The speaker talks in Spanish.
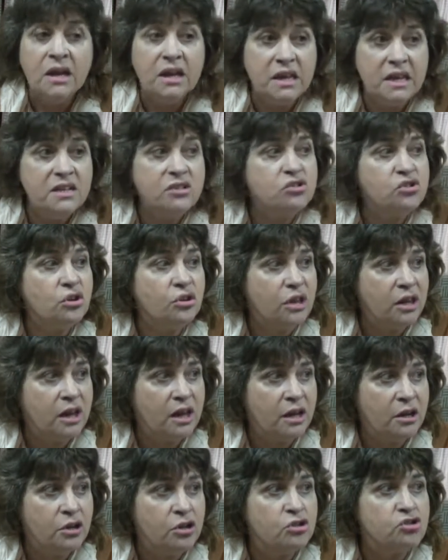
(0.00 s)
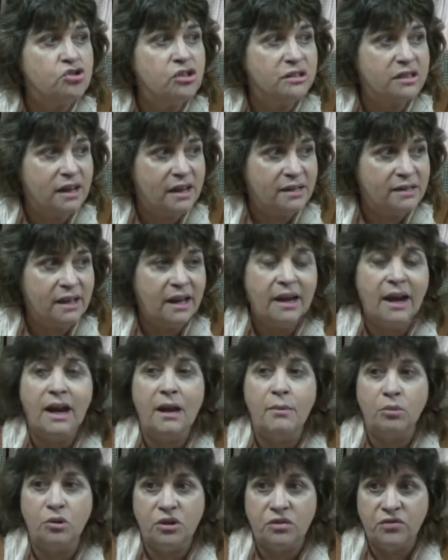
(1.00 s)
hizo de que no se tratara
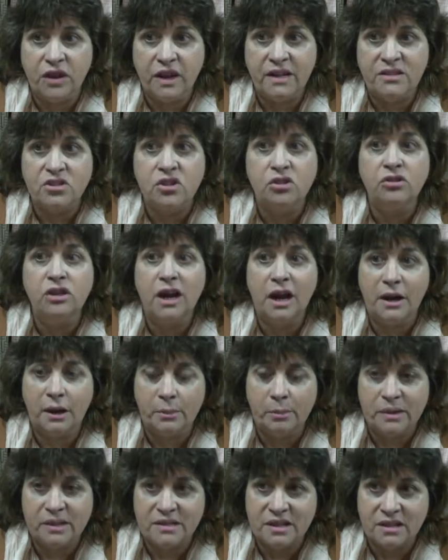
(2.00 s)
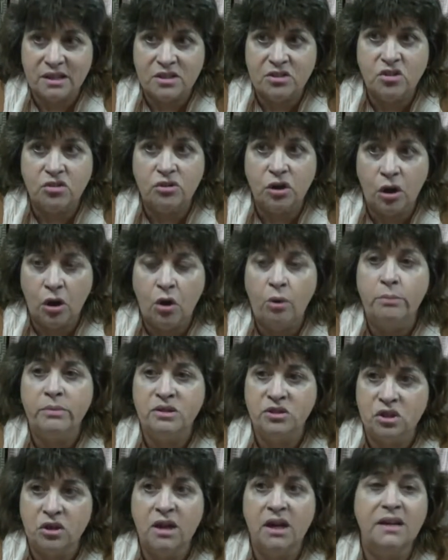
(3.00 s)
la modificación de la representación de los
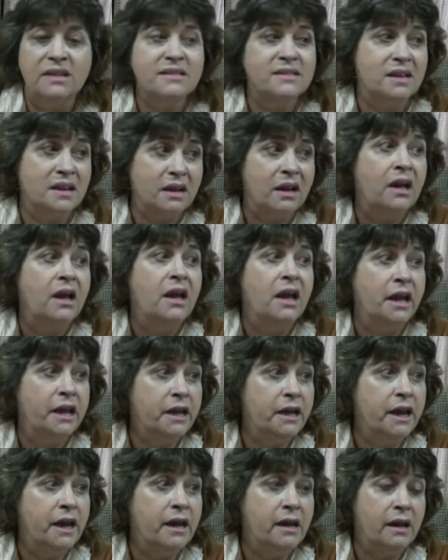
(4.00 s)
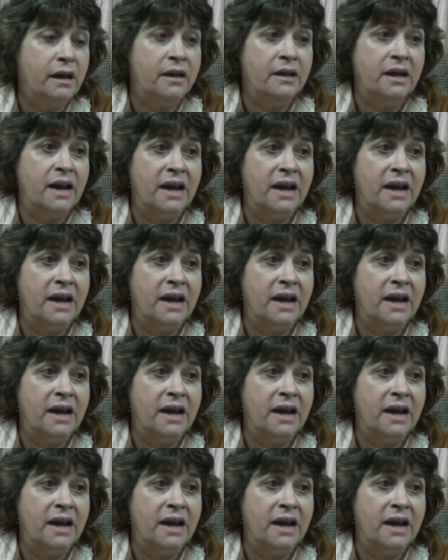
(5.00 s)
convencionales en,